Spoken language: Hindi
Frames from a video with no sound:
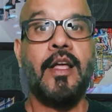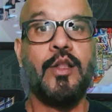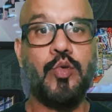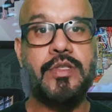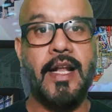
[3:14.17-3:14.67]

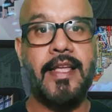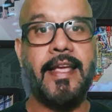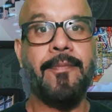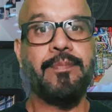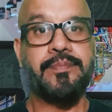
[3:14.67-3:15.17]
दूसरा ये
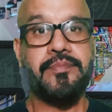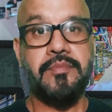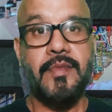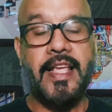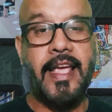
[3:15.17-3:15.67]

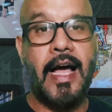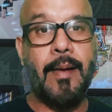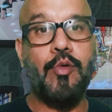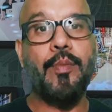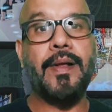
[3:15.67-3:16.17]
कि
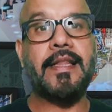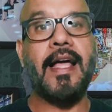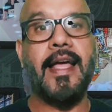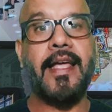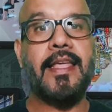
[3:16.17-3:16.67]
आपको पता
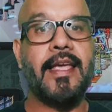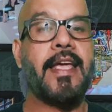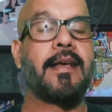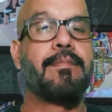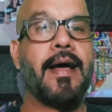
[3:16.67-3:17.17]
है कि
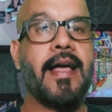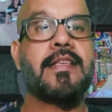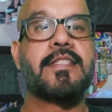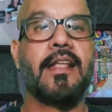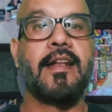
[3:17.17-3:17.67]
एक
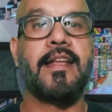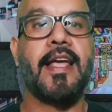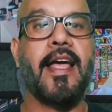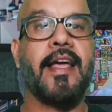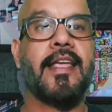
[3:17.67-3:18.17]
बहस चल रही
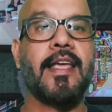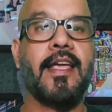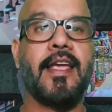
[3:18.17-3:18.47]
है कि